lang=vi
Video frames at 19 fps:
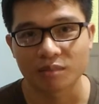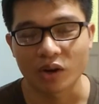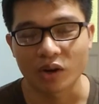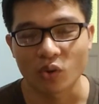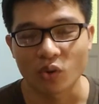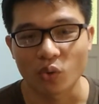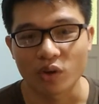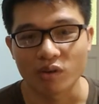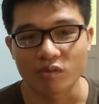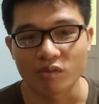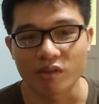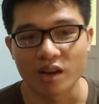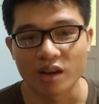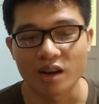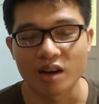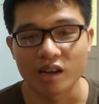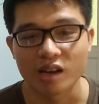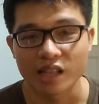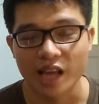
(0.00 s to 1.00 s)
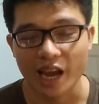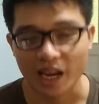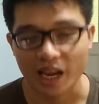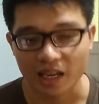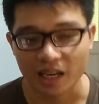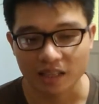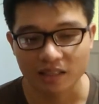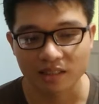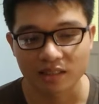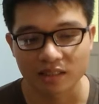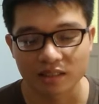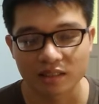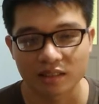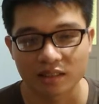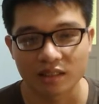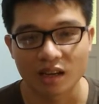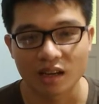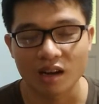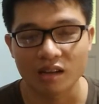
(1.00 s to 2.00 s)
bản quyền về lời nhạc
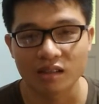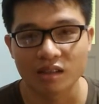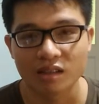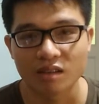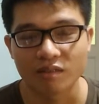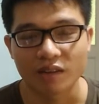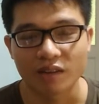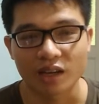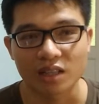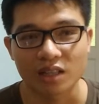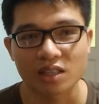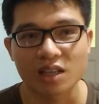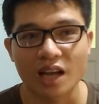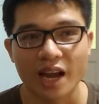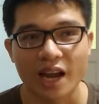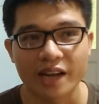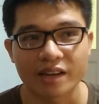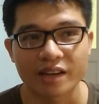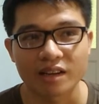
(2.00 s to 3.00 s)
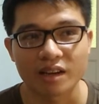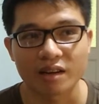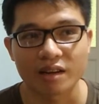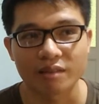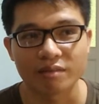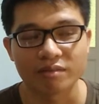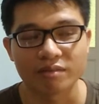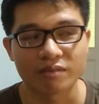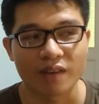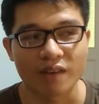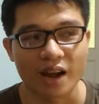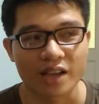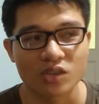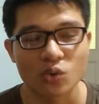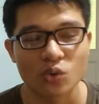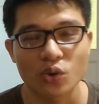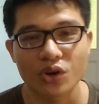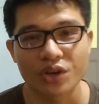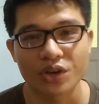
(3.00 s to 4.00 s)
đó và cái thứ hai này là phải
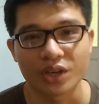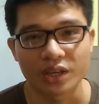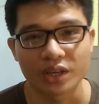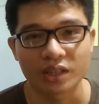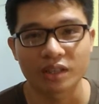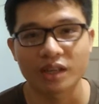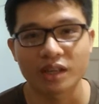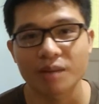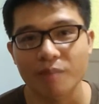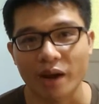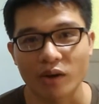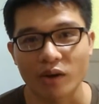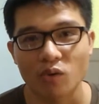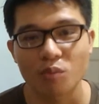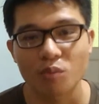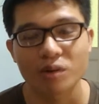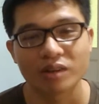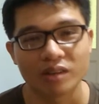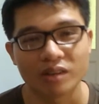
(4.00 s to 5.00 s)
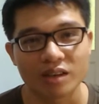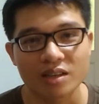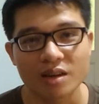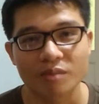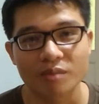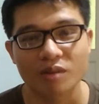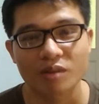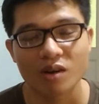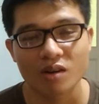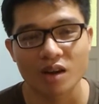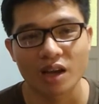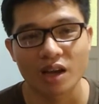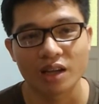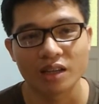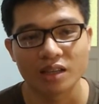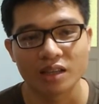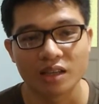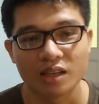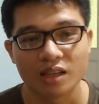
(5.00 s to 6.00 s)
xuất hiện cái mặt của mình ở trong đó
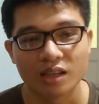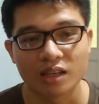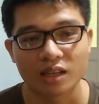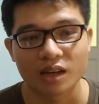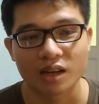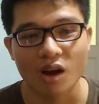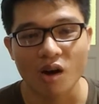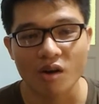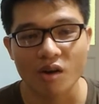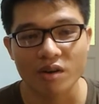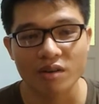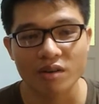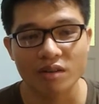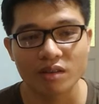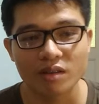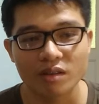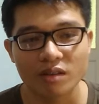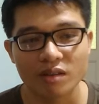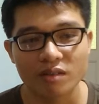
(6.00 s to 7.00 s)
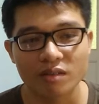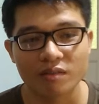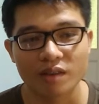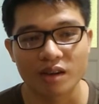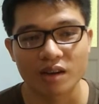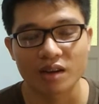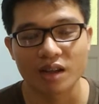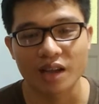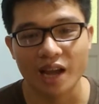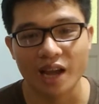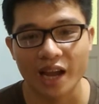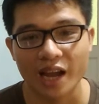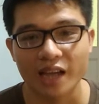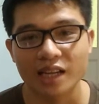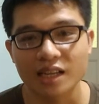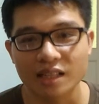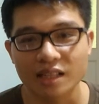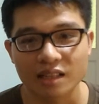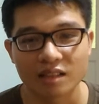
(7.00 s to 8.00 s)
để nói và để hát
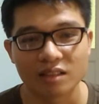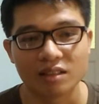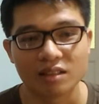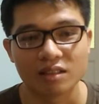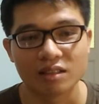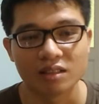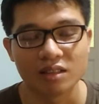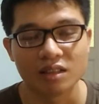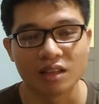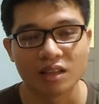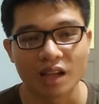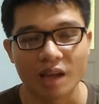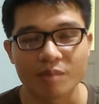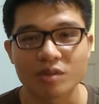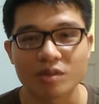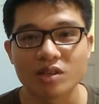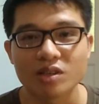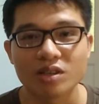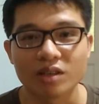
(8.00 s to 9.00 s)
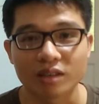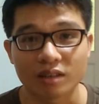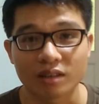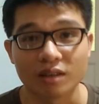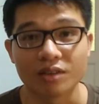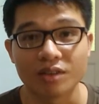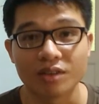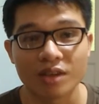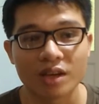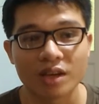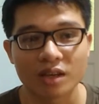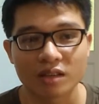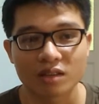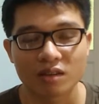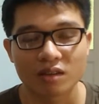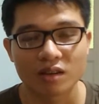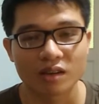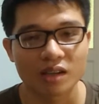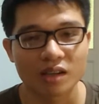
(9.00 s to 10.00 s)
á, thì em chưa được tự nhiên
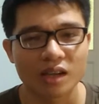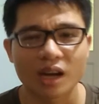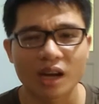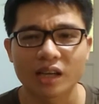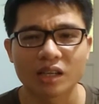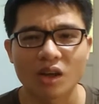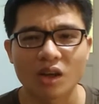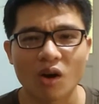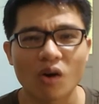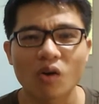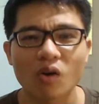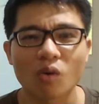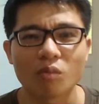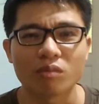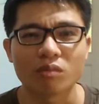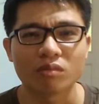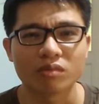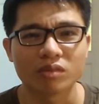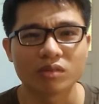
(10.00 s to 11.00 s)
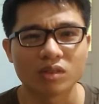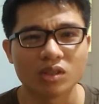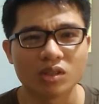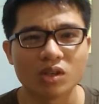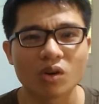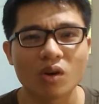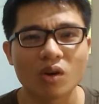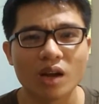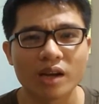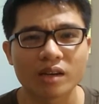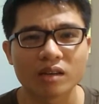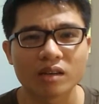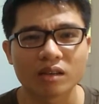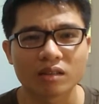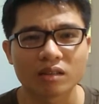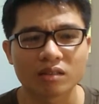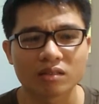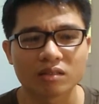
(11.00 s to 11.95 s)
cho nên cái kênh đó cũng chưa có lên được